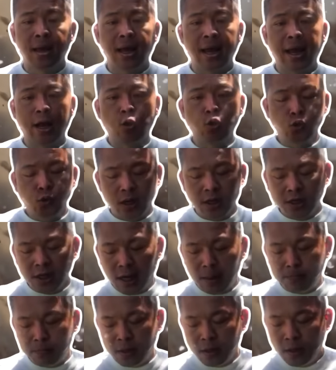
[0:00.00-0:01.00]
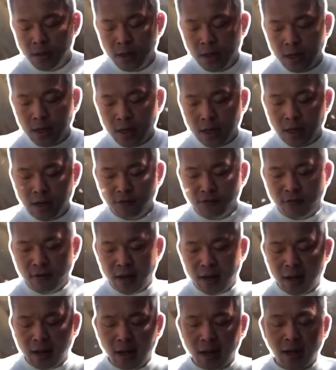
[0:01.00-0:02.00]
à cô chú anh chị em à,
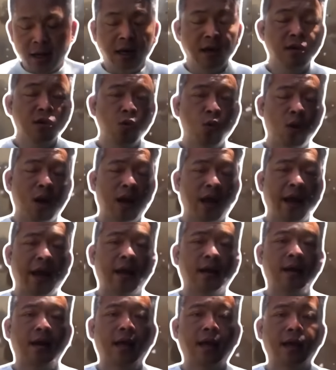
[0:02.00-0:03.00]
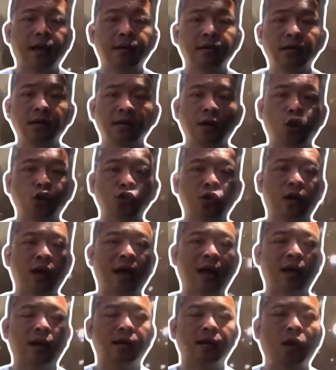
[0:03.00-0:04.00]
và cái hướng Hòa Lan đó là cái hướng họ cho
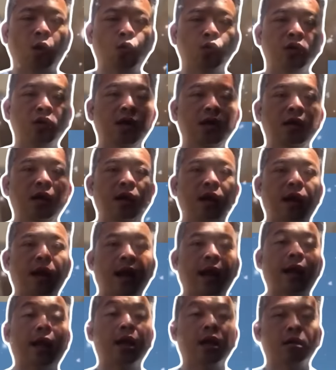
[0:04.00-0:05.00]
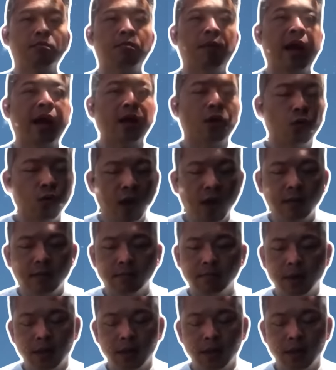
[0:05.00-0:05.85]
là đầu tiên nhất là là cái kịch bản đầu tiên